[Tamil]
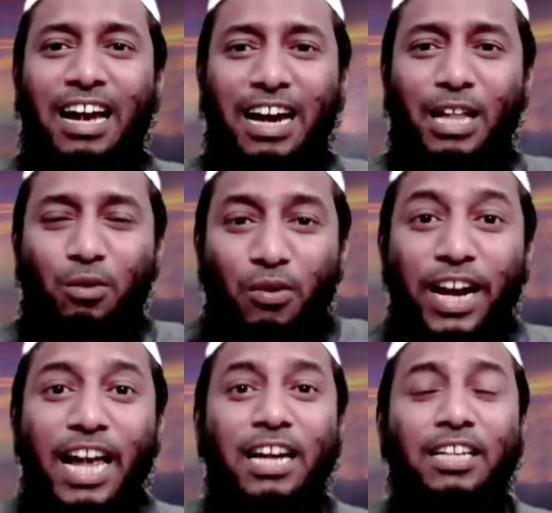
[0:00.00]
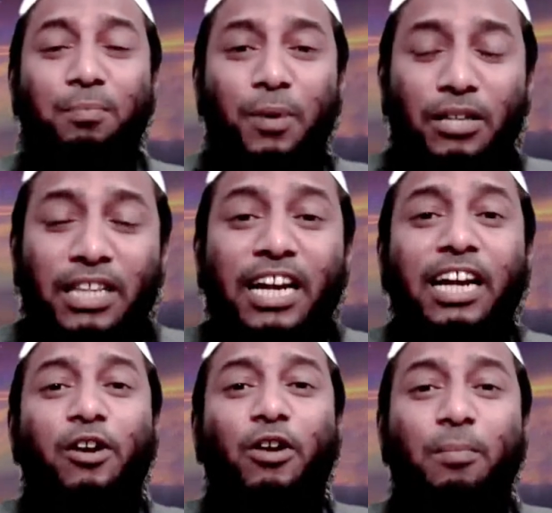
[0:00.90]
அல்லது ஒரு விளையாட்டு
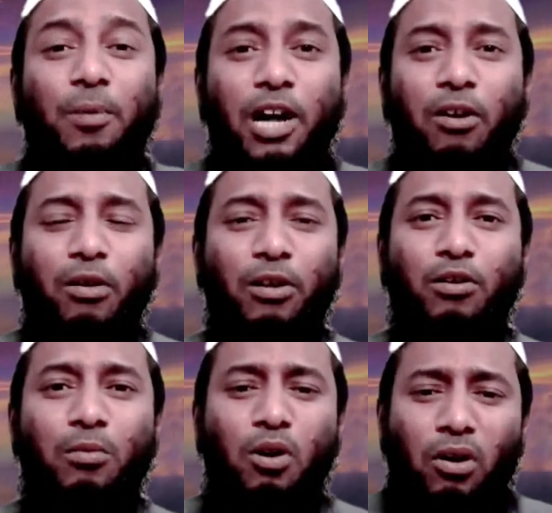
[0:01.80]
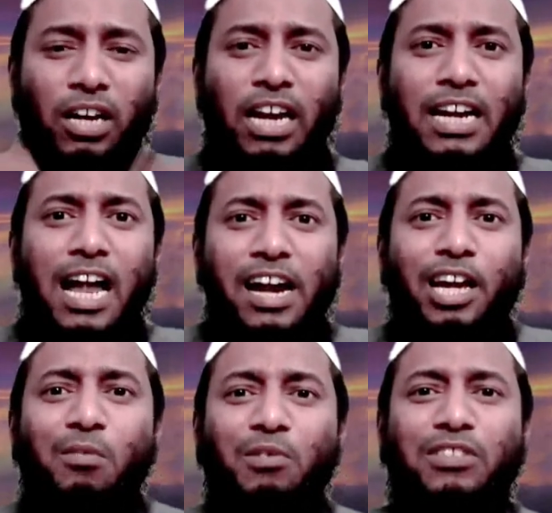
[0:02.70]
தனங்கள் என்னுடைய பிள்ளைகளோடு இருக்குமோ எல்லாம்
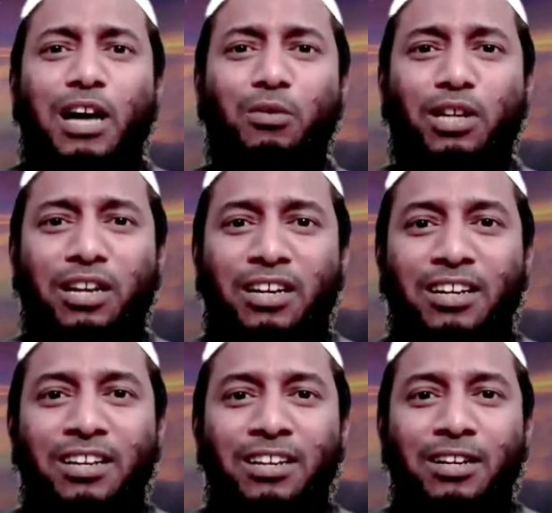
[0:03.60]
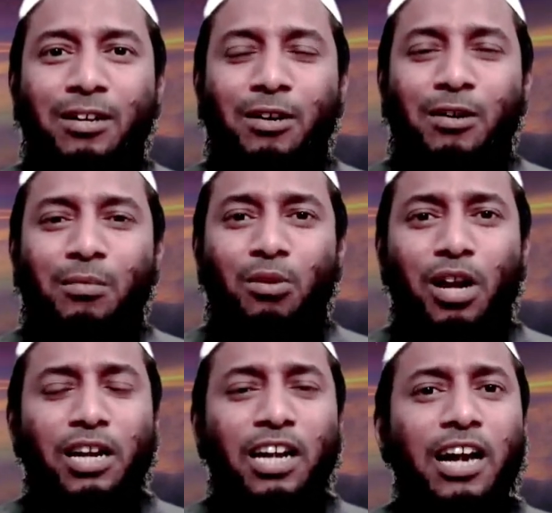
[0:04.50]
அன்னைக்கு மிஸ் ஆகுது
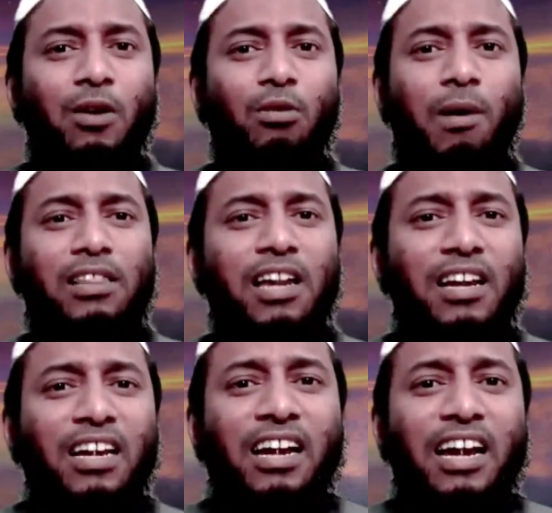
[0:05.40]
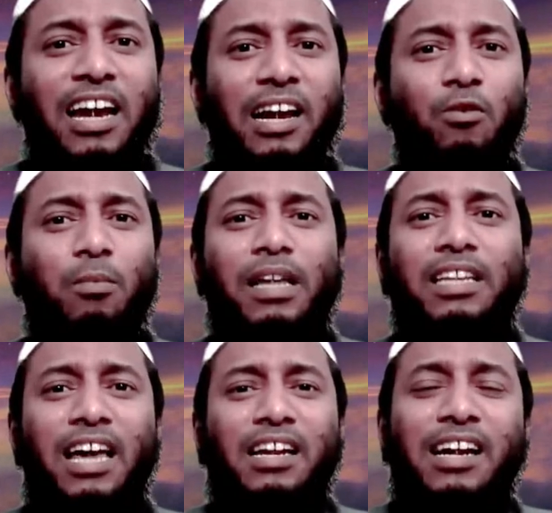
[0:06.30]
புண்டாட்டி ஏங்க ஒரு மாதிரியா இருக்கீங்க ஏங்க ஒரு
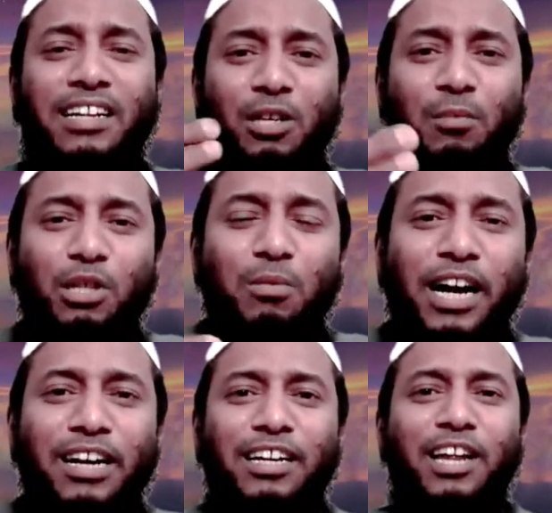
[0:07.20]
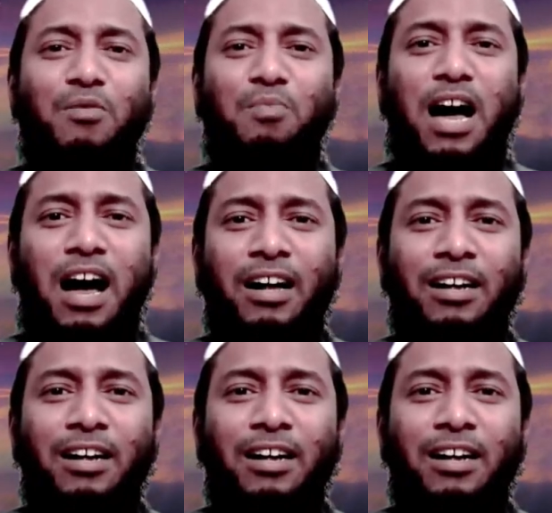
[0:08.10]
மாதிரியா இருக்குன்னு திரும்ப திரும்ப கேட்டுக்கிட்டே இருப்பா